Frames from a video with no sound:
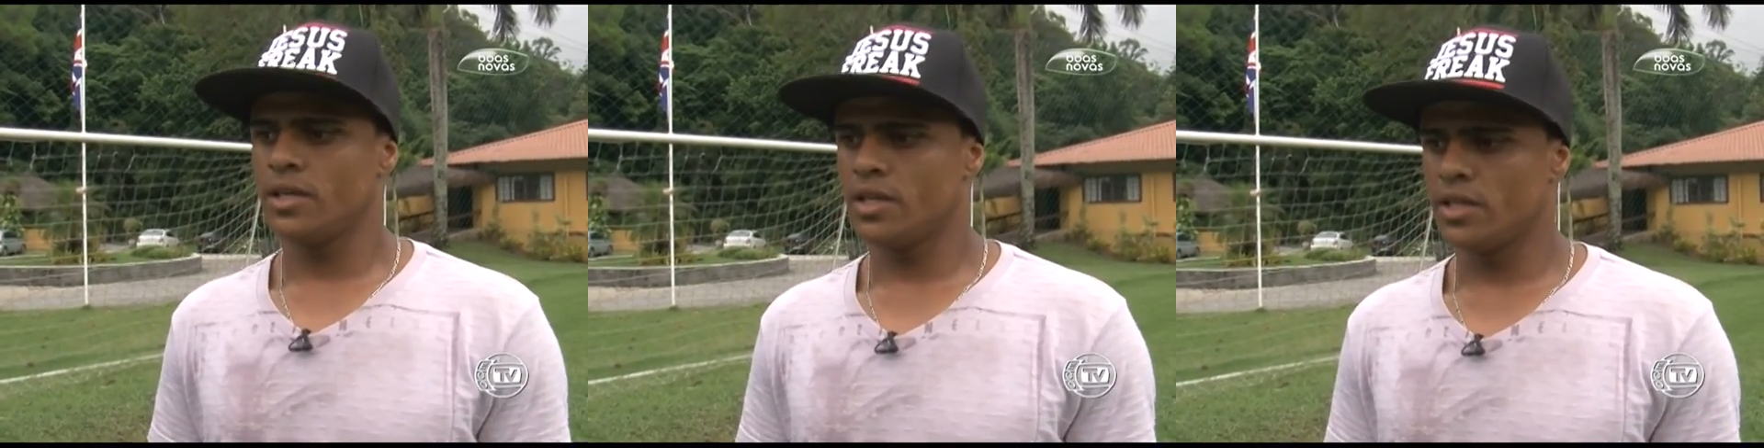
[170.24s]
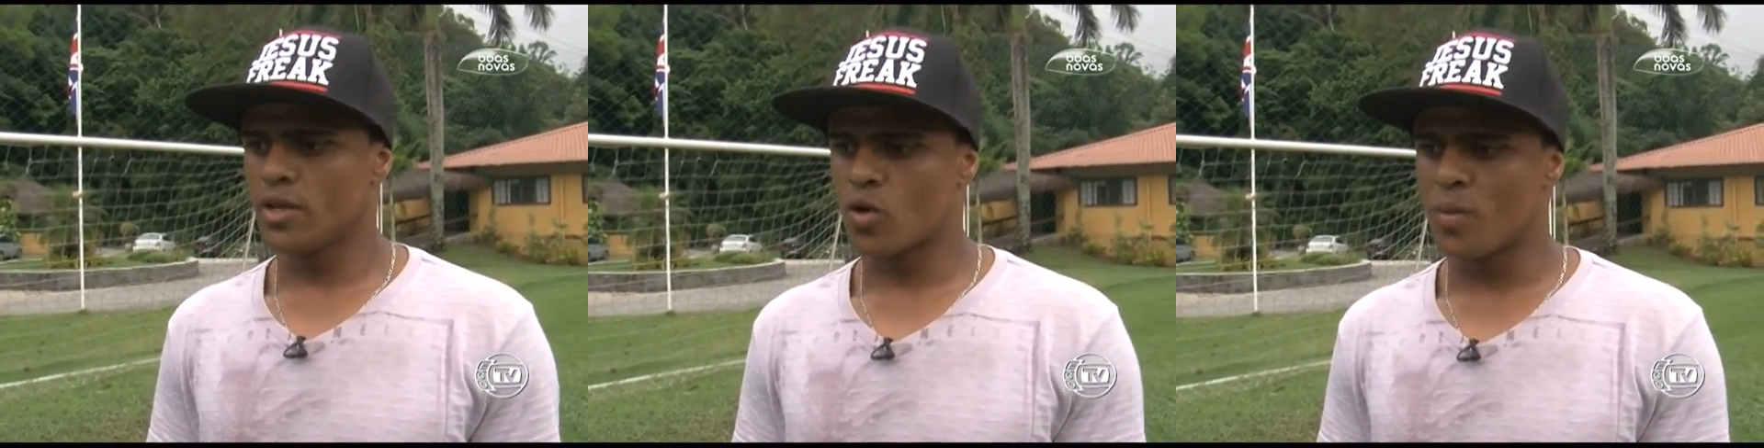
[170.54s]

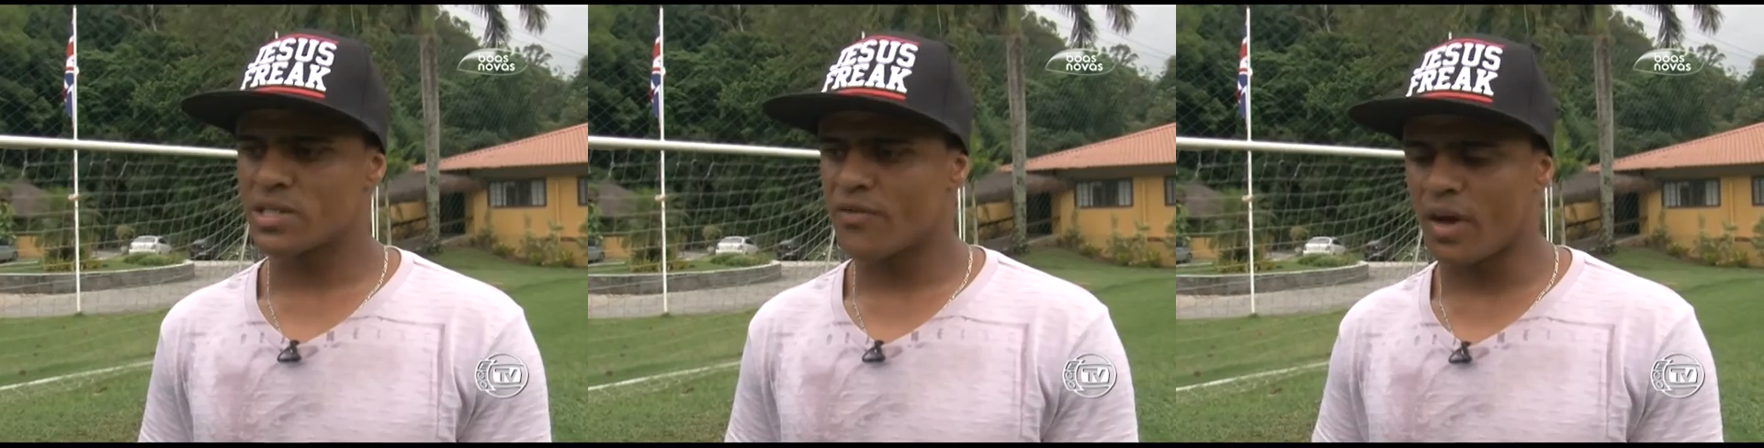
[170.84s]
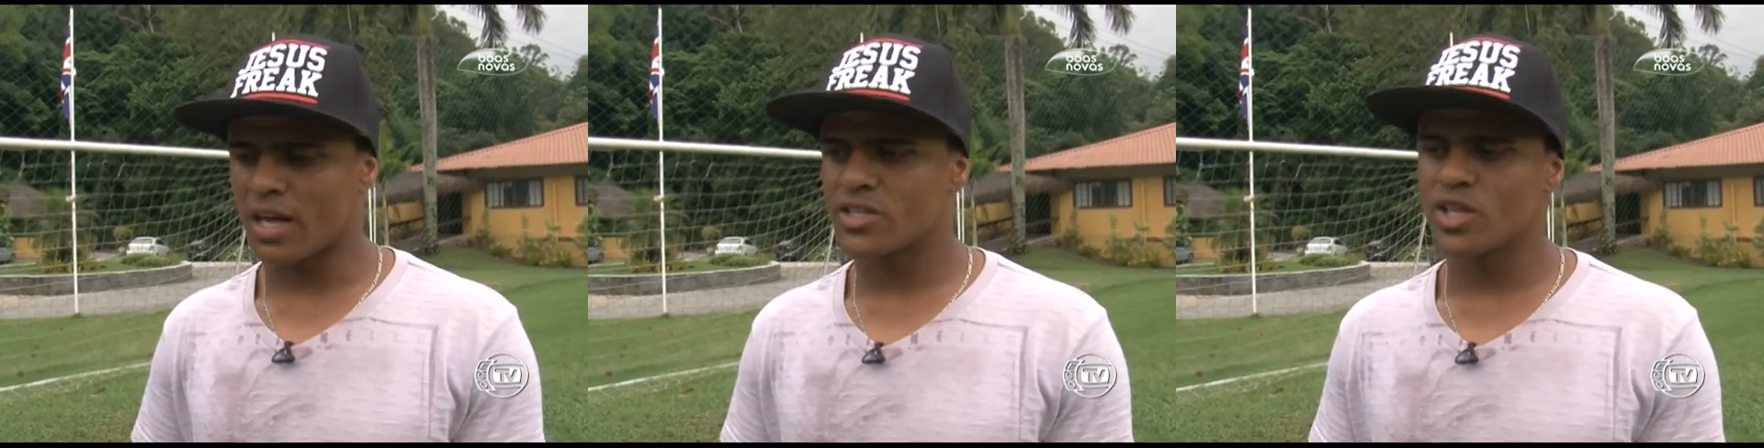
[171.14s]
E eu comecei a
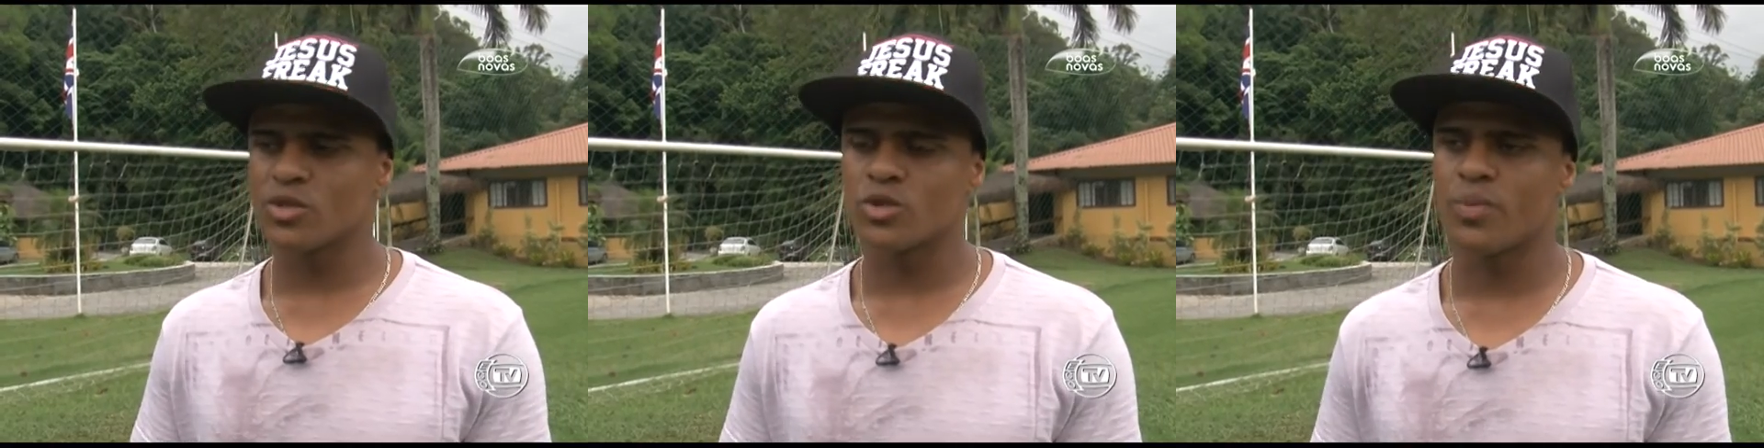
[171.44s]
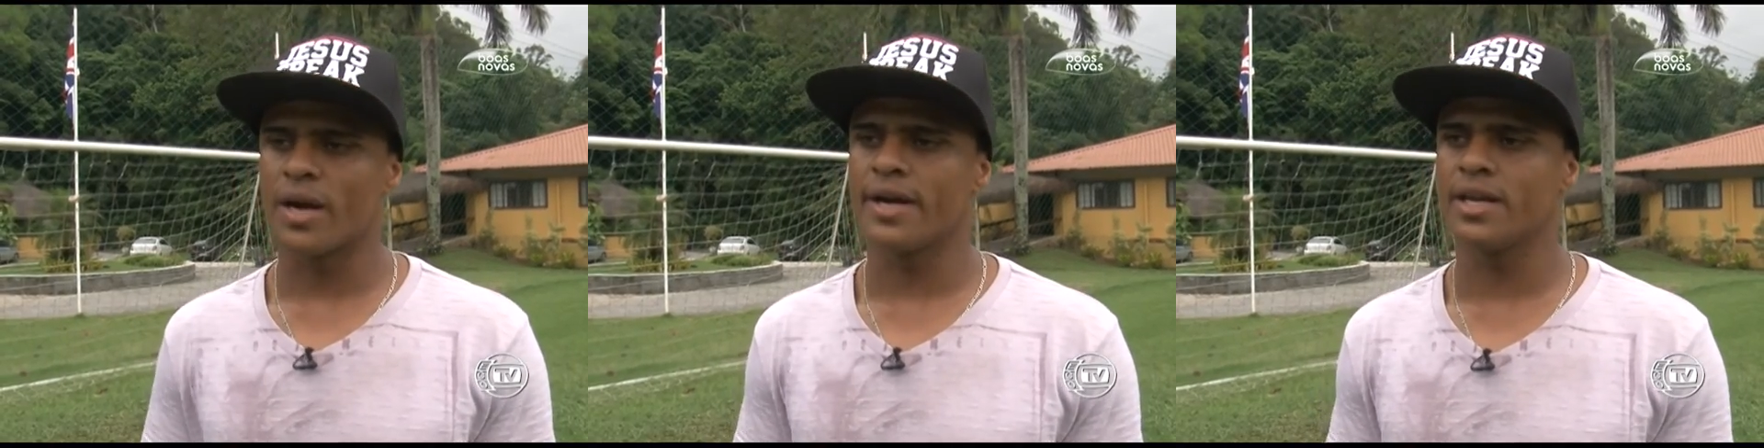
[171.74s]
falar de Jesus
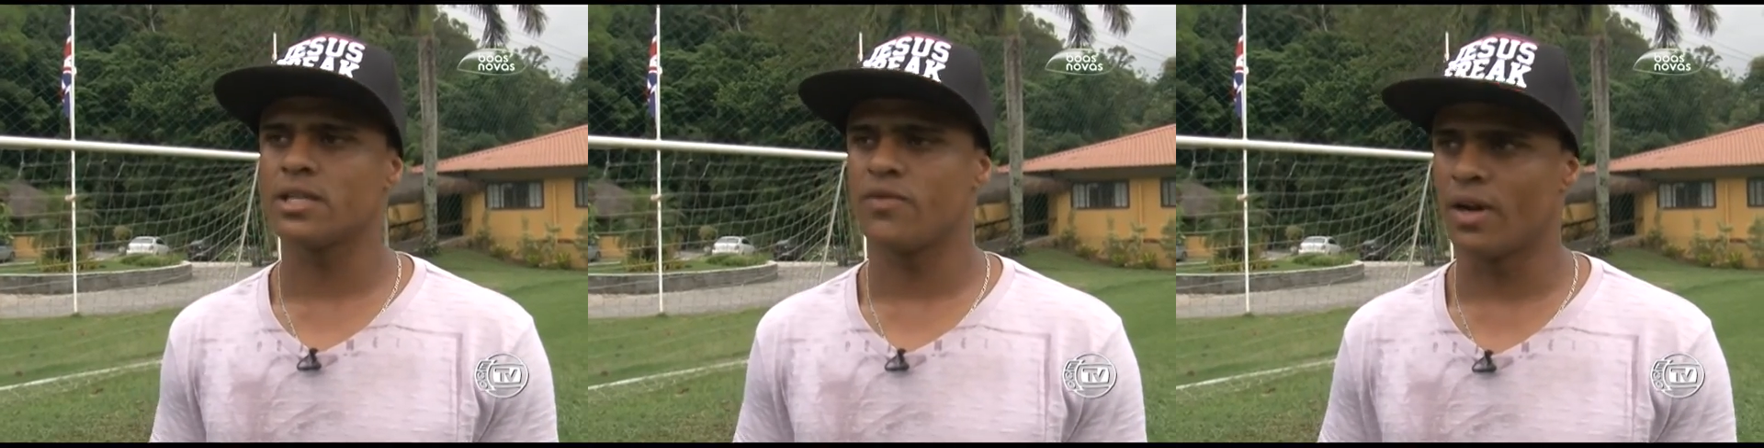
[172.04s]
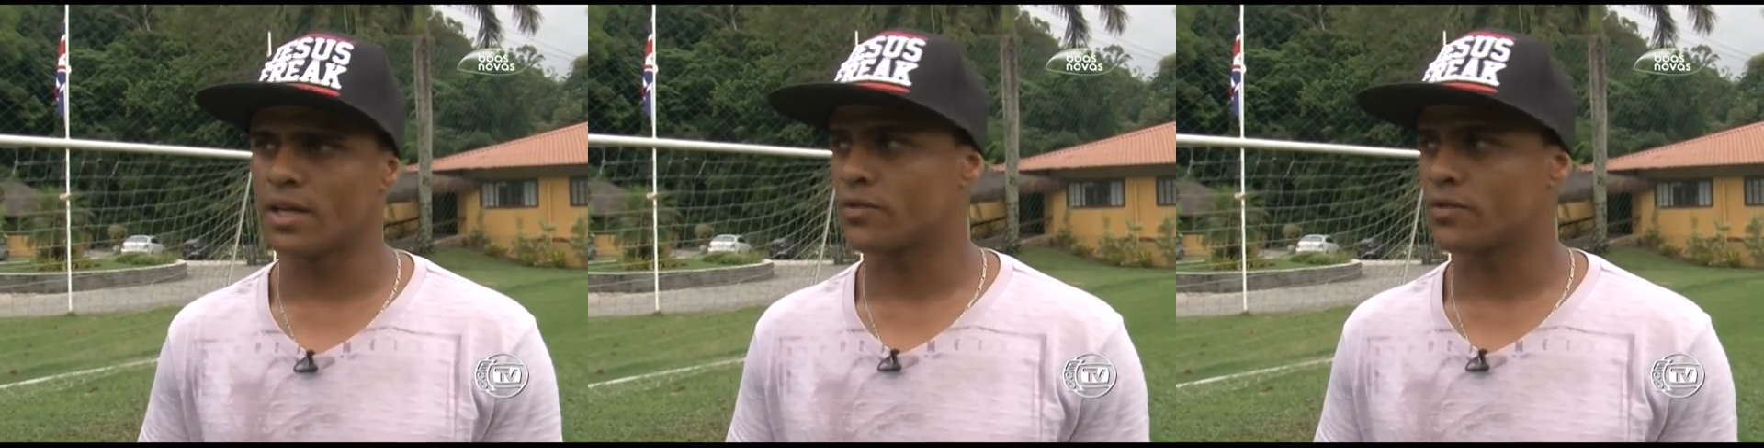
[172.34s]
para eles, falei,